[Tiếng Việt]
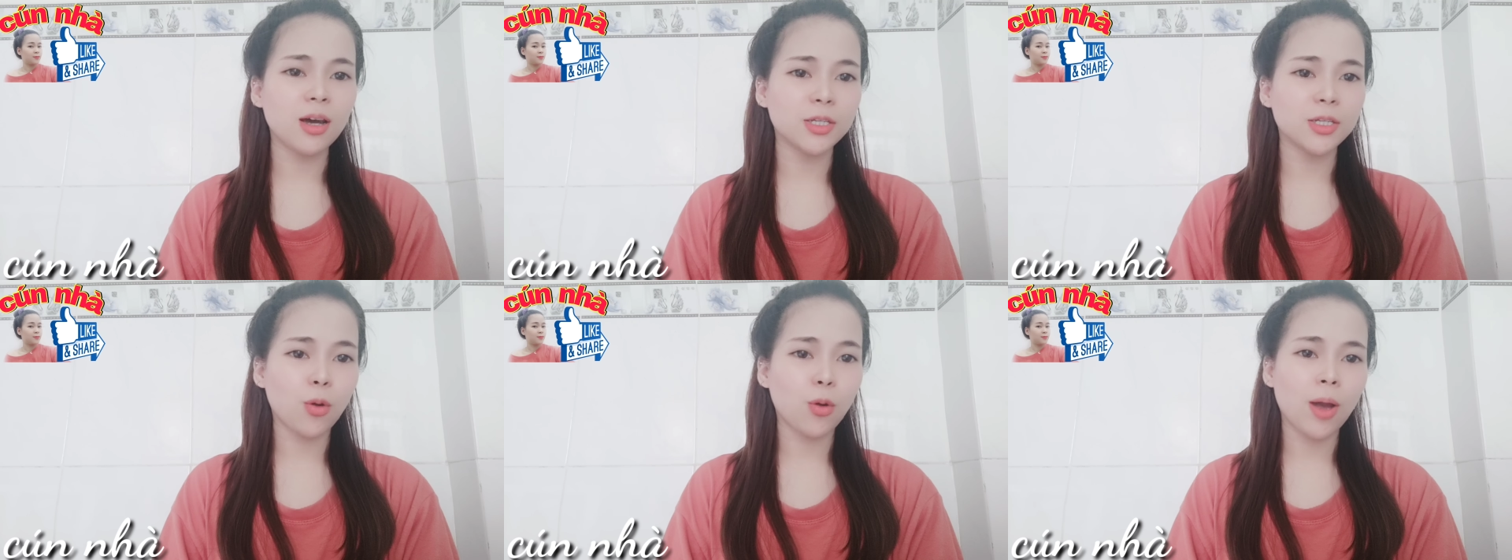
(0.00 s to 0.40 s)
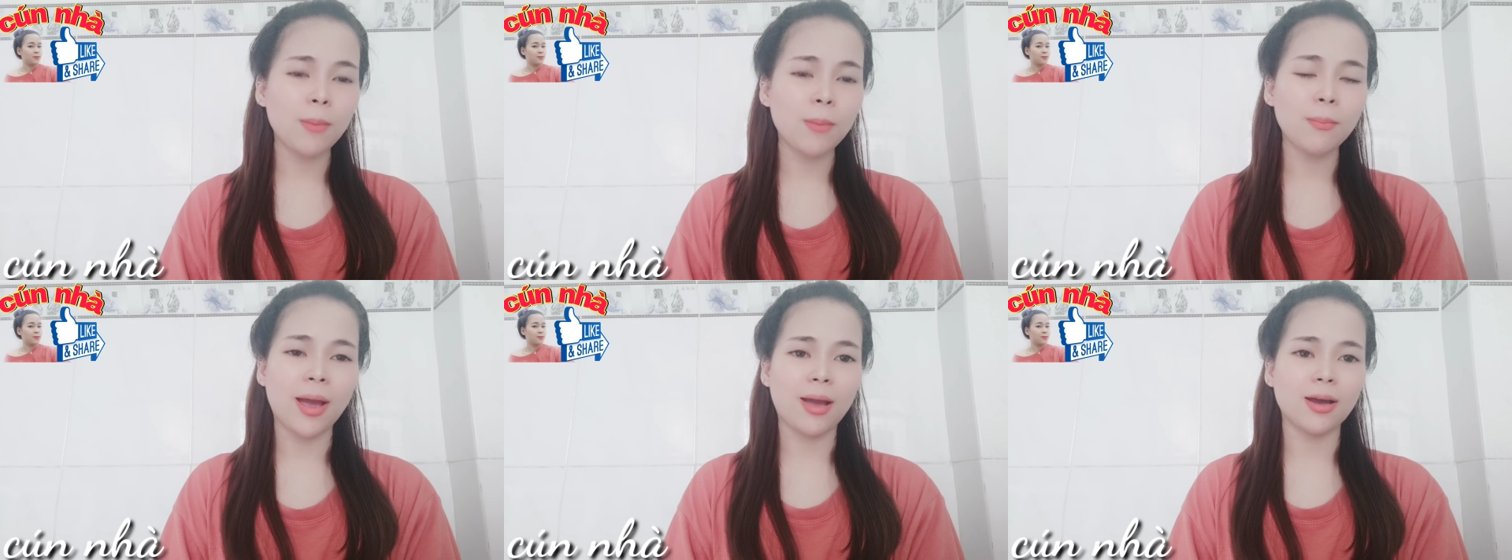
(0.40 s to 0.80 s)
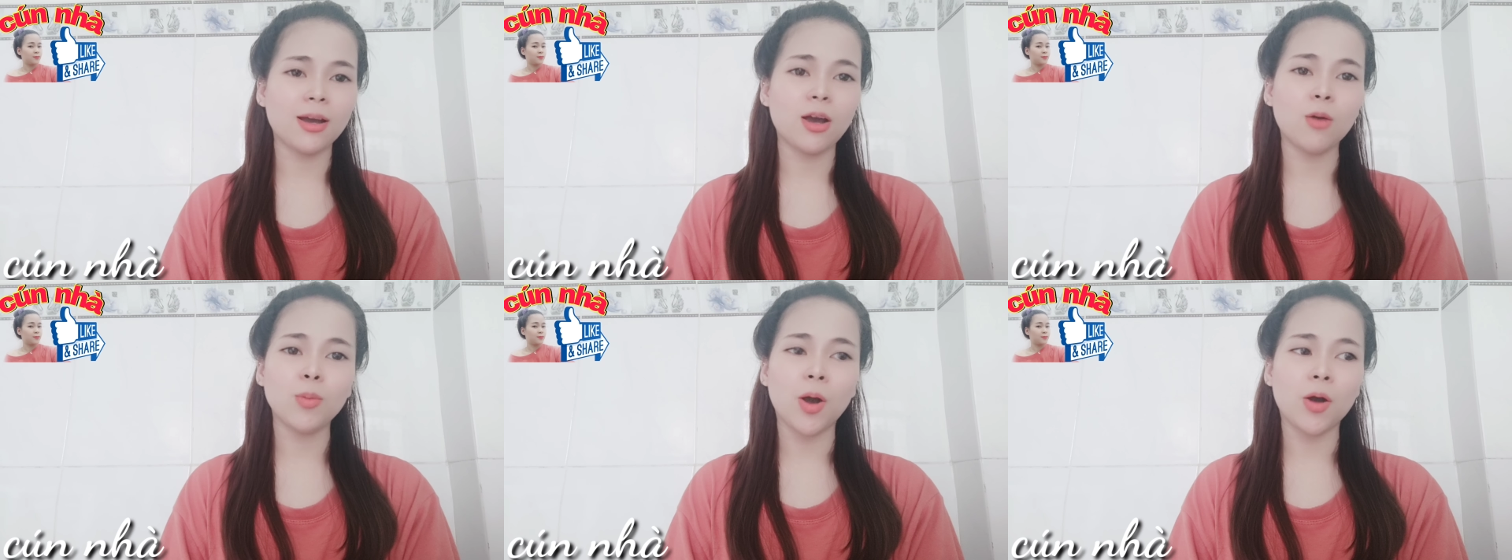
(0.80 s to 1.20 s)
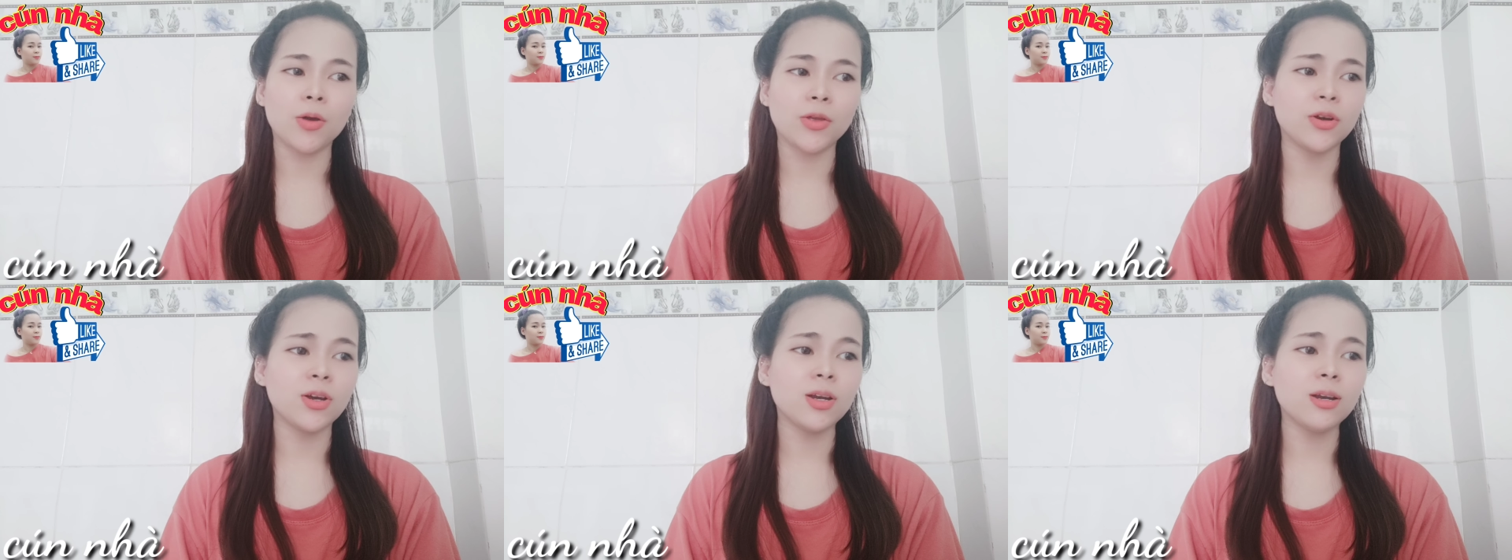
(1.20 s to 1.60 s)
sự nghiệp rộng mở
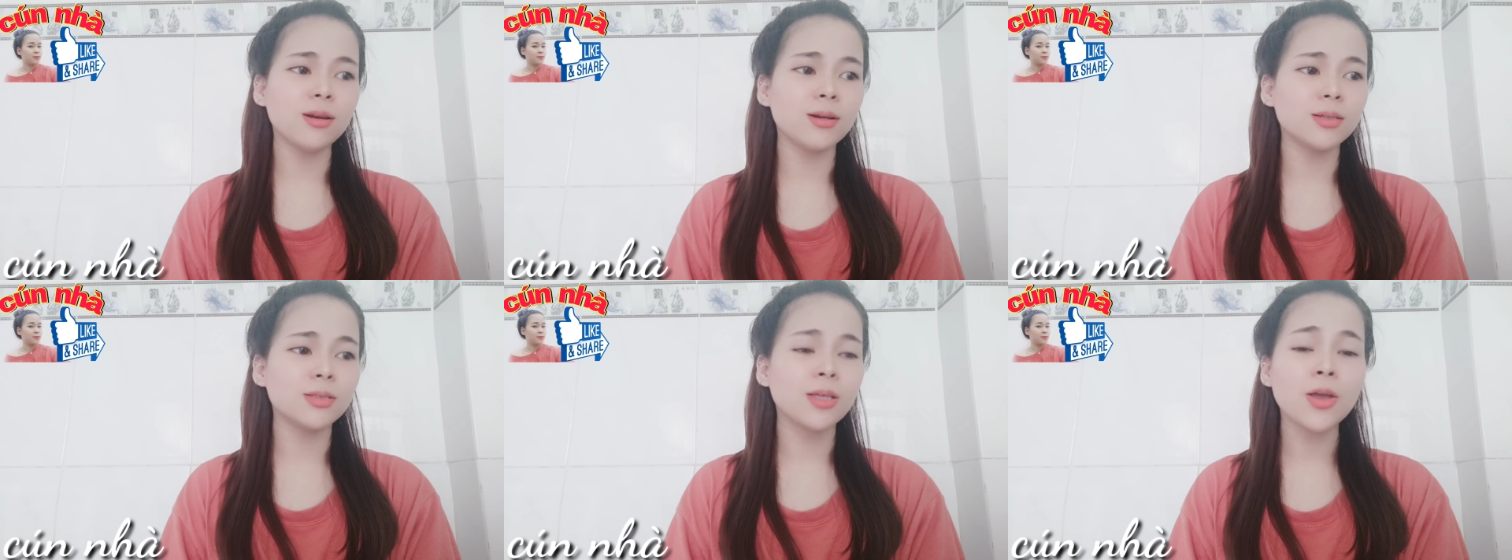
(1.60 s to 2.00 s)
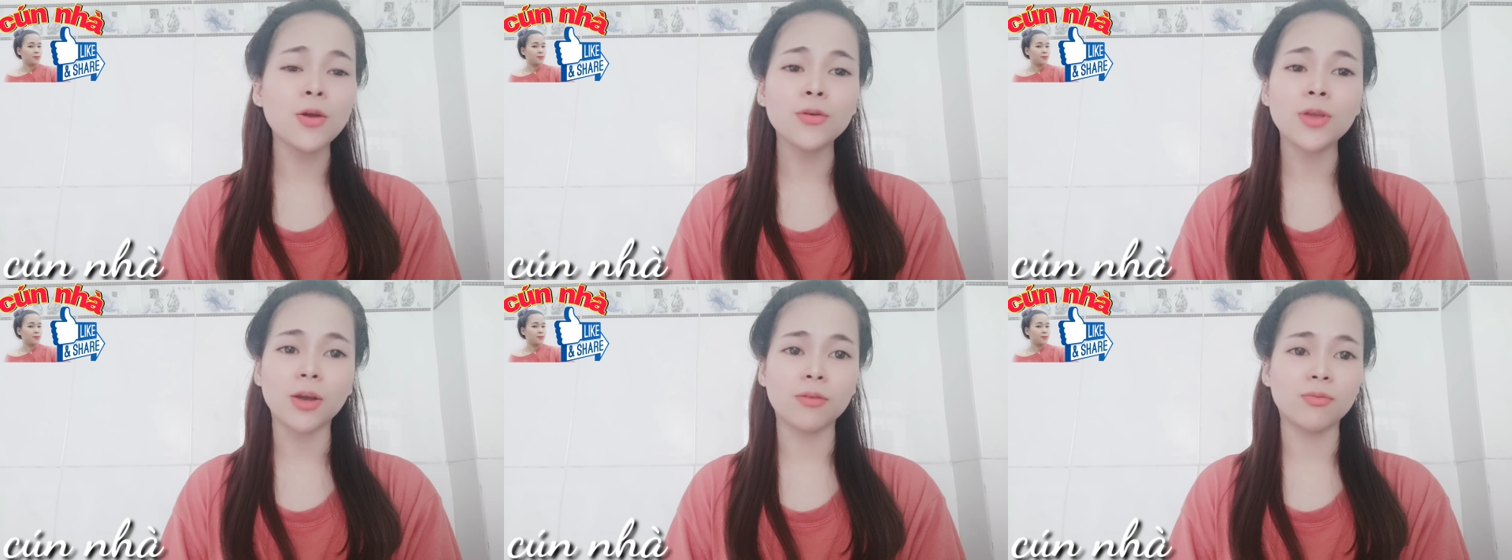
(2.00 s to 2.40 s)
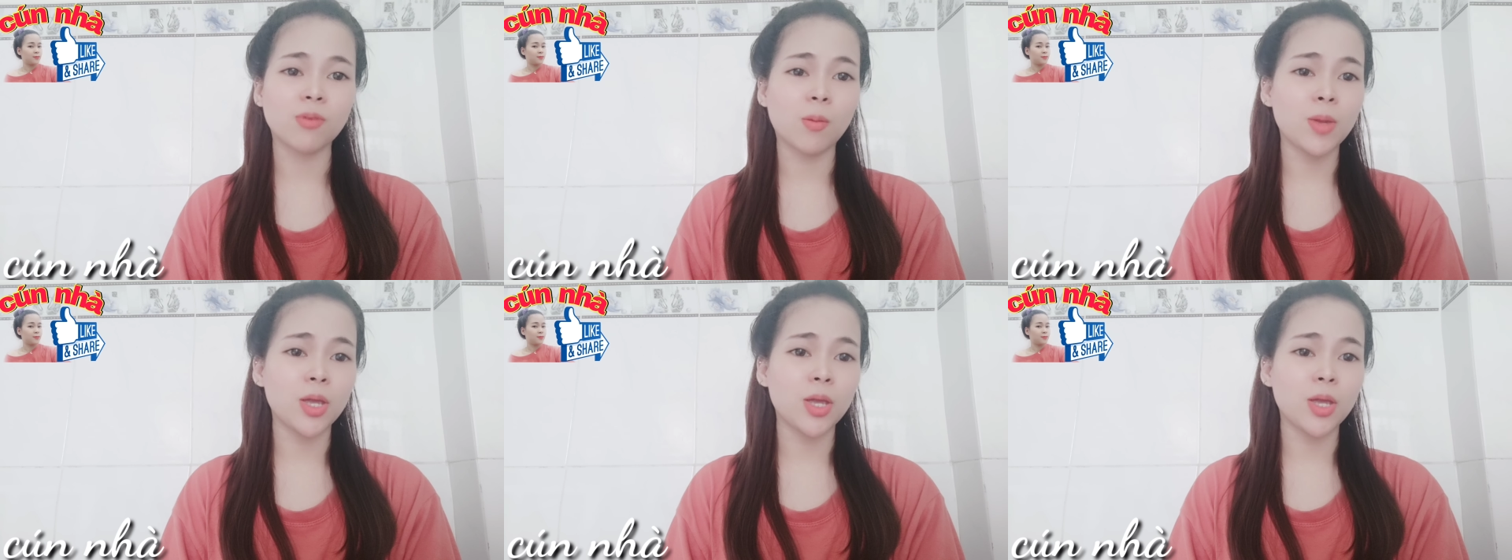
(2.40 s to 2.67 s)
chứ